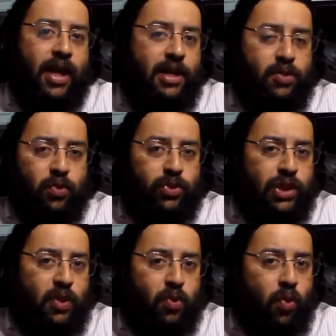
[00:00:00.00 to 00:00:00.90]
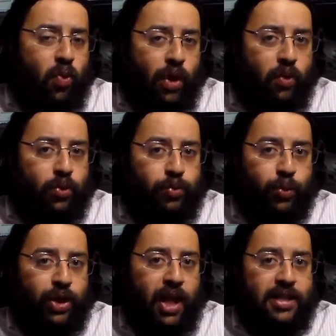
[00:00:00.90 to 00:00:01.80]
Eles não conseguiam concorrer com os
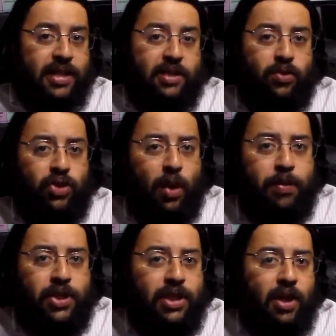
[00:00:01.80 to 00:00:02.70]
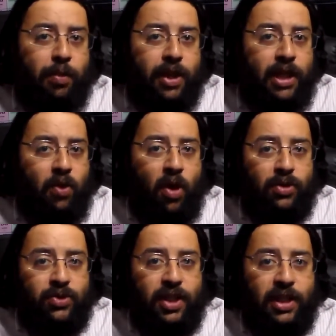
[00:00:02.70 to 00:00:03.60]
burgueses, eles não tinham aptidão para
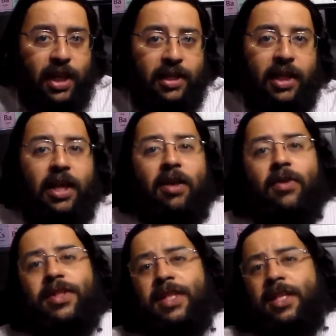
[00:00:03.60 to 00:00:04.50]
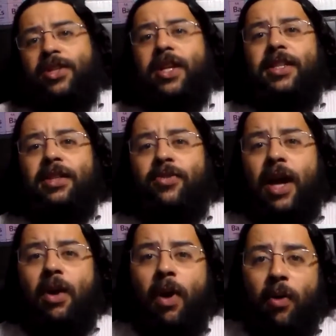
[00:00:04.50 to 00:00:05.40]
negócios nem nada. Vocês acham que eles se
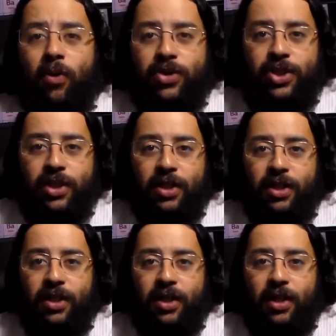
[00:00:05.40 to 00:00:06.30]
enfiaram aonde?